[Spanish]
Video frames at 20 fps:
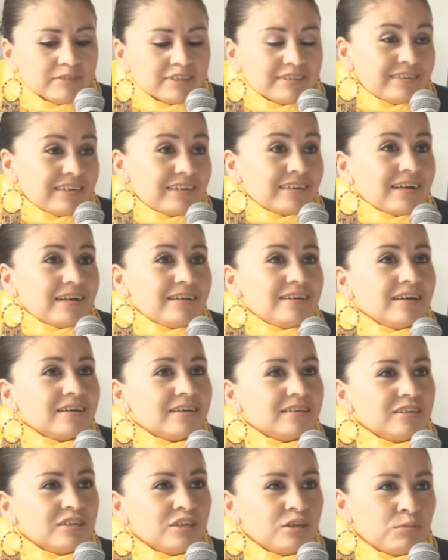cercanía
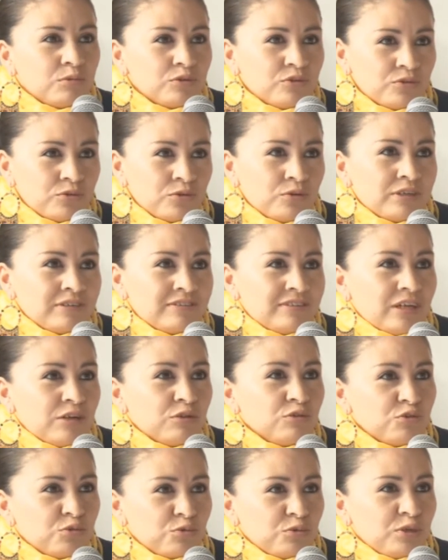que tenemos con Estados